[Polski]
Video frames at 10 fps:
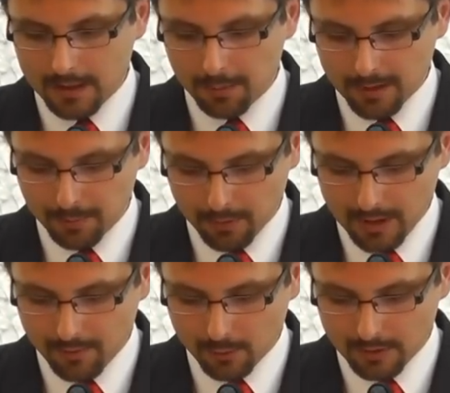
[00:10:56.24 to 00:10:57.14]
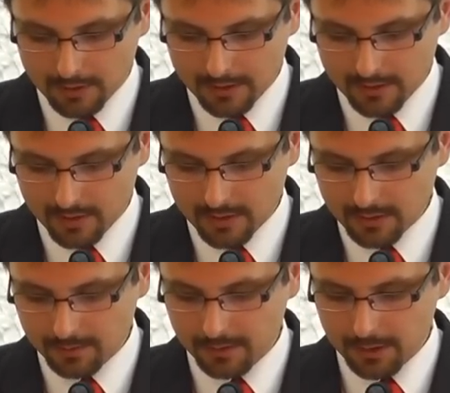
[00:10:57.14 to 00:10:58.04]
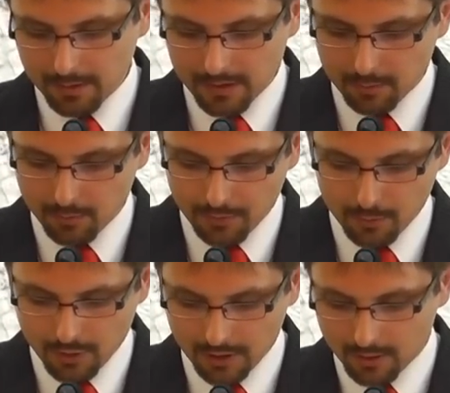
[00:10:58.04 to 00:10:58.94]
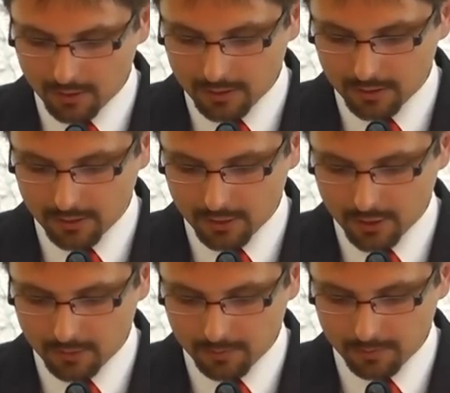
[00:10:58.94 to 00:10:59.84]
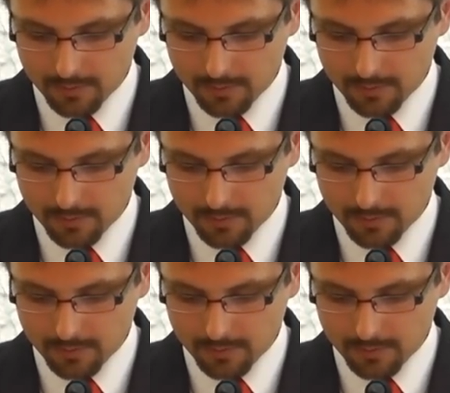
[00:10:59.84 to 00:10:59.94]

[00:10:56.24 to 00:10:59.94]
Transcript: Ja będę podawał te teksty i będę mówił, czego one dotyczą.